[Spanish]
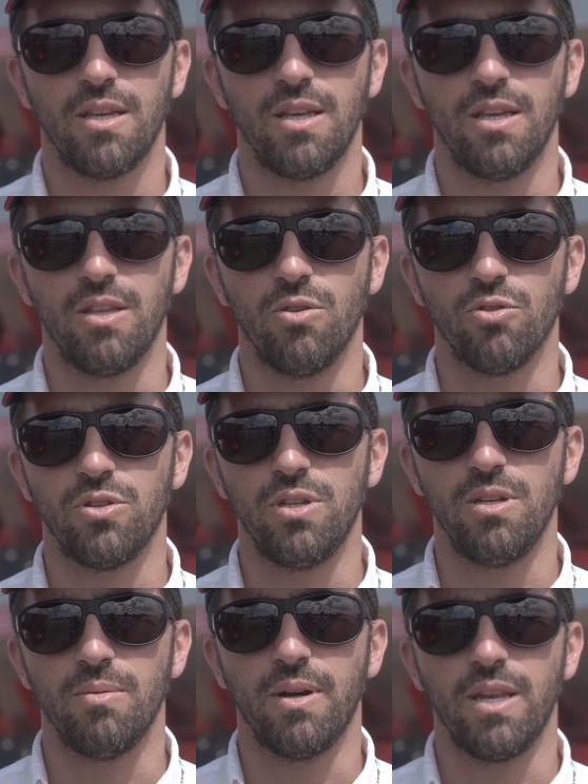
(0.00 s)
eh,
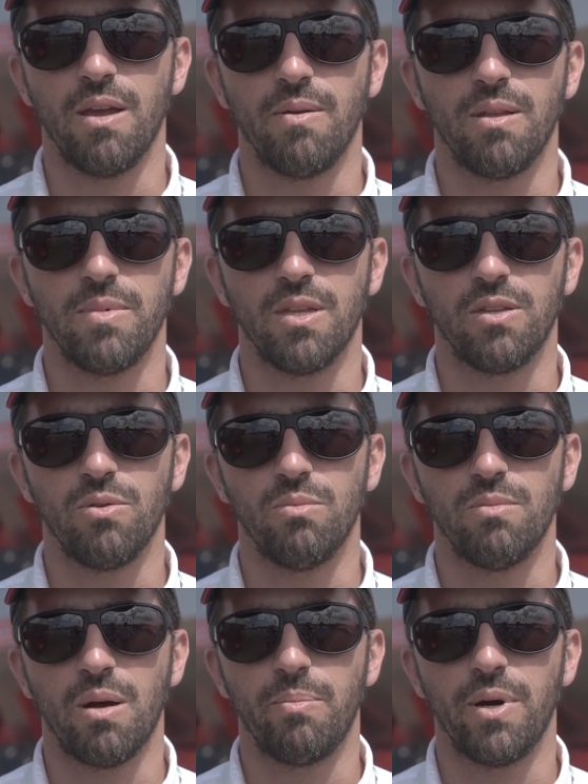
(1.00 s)
dosis variables mediante
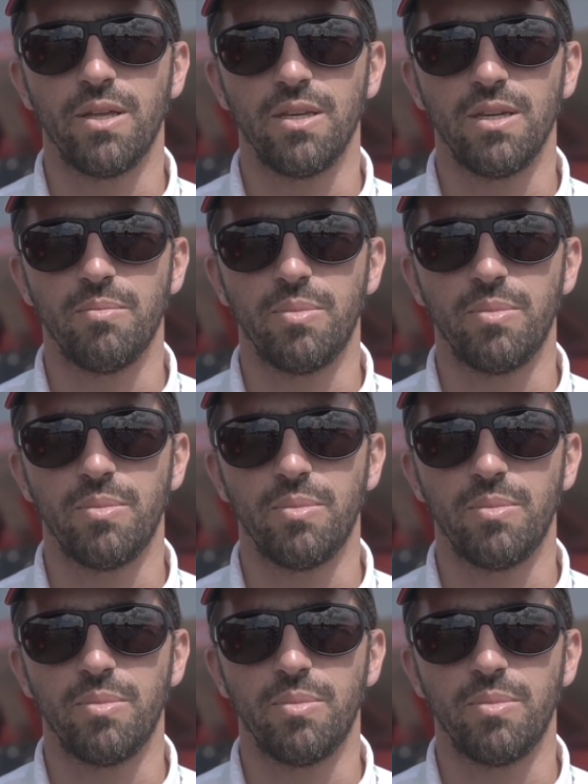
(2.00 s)
un mapa de